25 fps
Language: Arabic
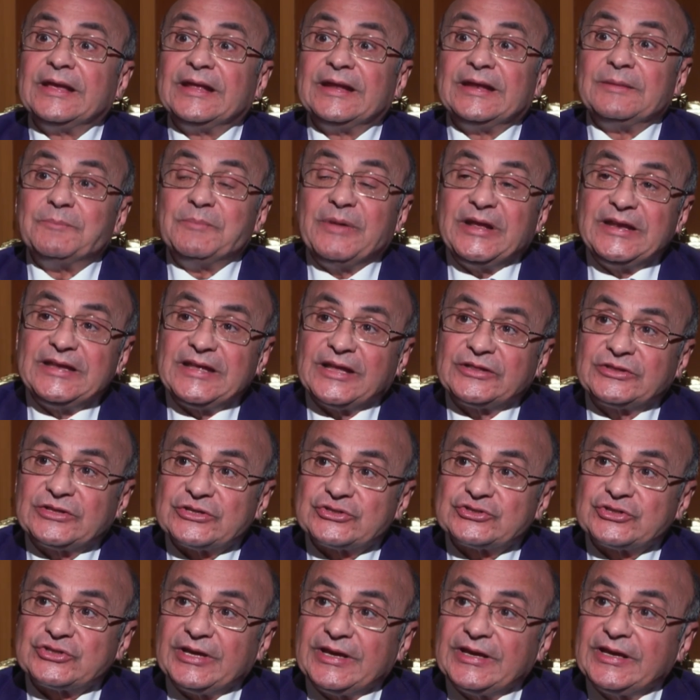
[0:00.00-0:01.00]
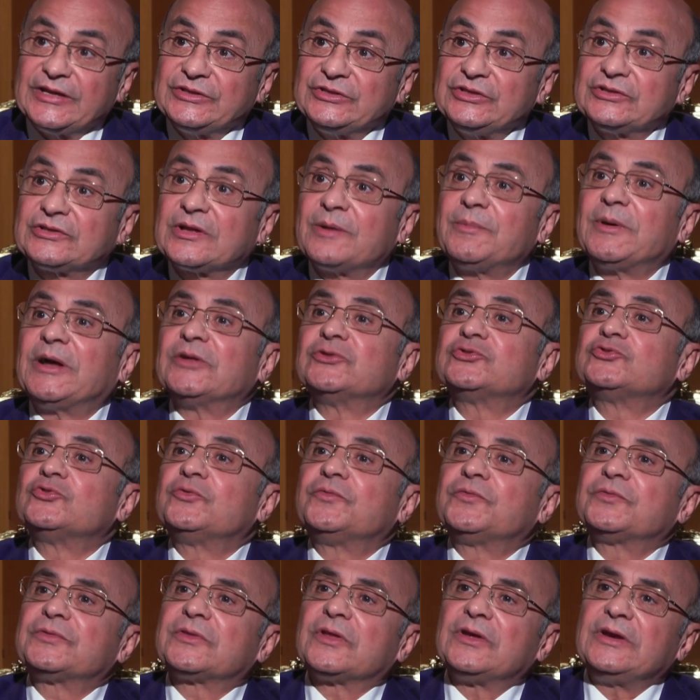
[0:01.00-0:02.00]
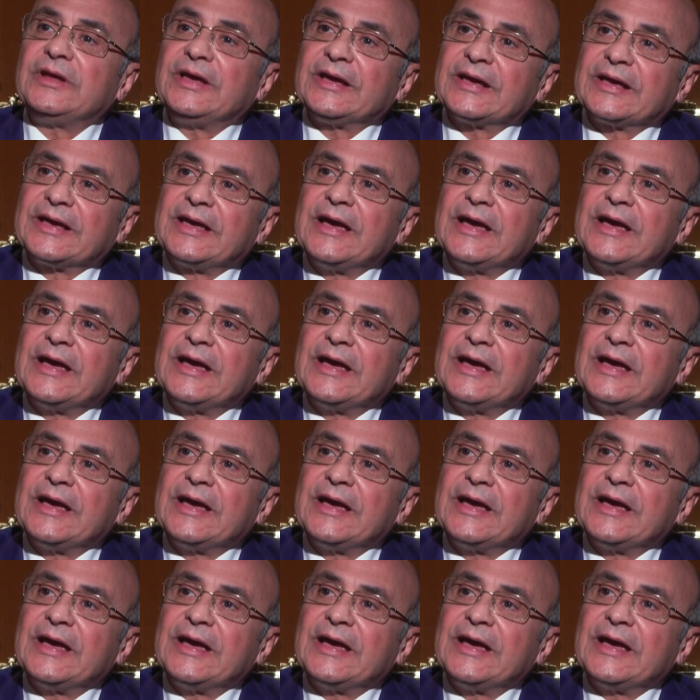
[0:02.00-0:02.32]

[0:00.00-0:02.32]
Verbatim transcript: البنيه التشريعيه دي طبعا شوف طلع